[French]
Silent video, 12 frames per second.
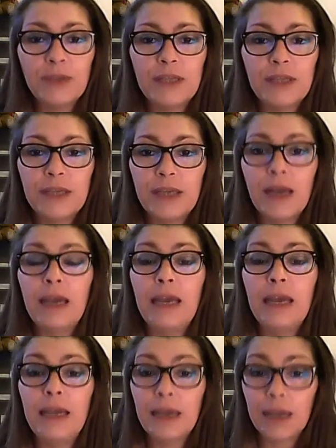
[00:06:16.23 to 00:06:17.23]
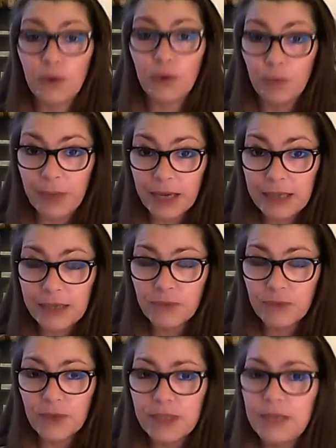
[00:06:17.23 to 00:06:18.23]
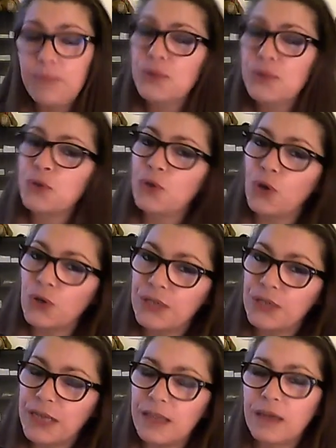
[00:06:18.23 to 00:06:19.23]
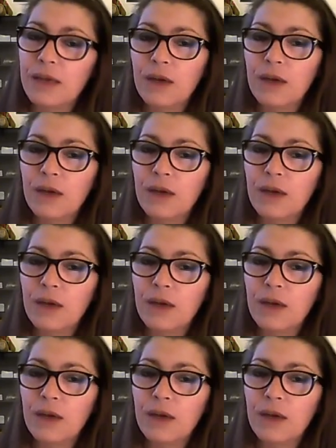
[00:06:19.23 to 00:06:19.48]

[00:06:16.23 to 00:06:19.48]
c'est-à-dire les récupérer cette fois-ci, puisque dans l'ancienne,